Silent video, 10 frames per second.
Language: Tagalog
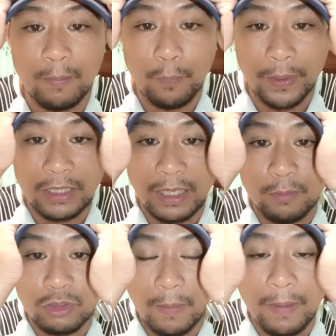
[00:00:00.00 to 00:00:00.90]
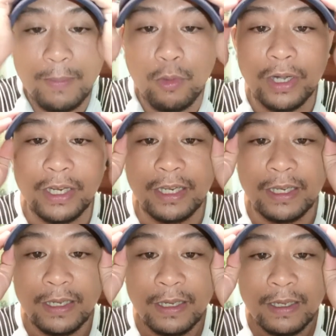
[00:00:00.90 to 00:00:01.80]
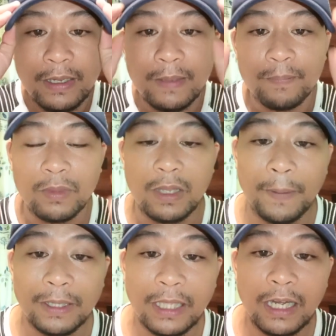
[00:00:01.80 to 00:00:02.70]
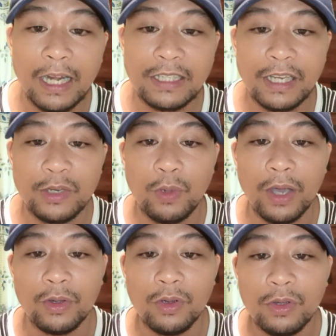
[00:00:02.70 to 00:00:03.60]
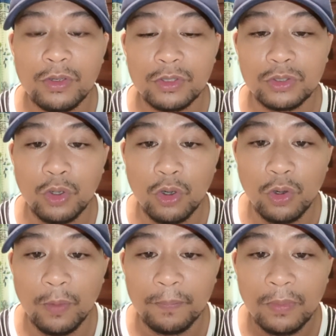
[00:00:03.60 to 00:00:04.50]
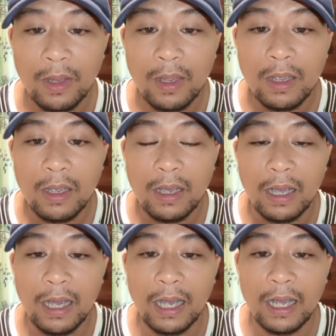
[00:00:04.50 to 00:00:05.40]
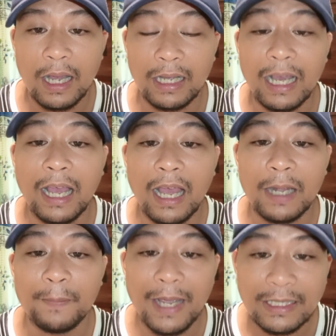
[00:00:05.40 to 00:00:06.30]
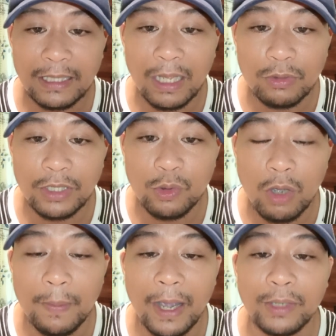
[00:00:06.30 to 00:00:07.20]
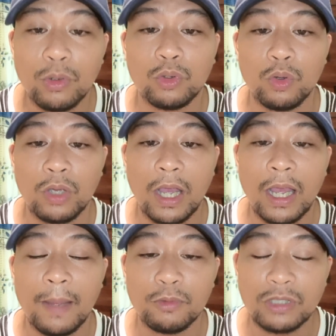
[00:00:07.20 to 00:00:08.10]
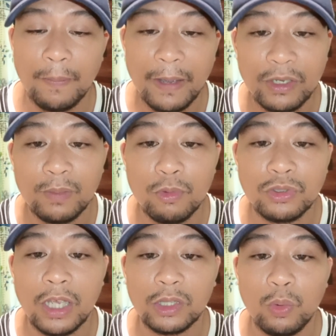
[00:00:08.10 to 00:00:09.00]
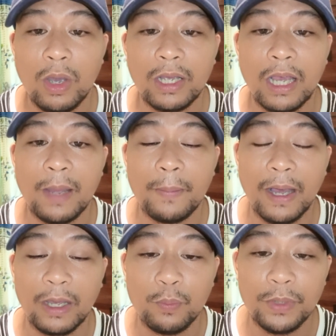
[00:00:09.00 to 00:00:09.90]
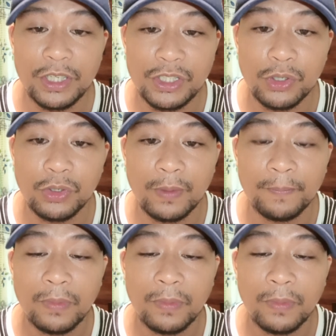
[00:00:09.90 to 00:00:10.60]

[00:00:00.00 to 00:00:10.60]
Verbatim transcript: mupatad mo sabay mo ani. Depende na na sa inyo ha no. So uh, ang ka-advise lang ako sa inyo ha mga idol kung uh, musabay gud mo sa ato uh, mga combination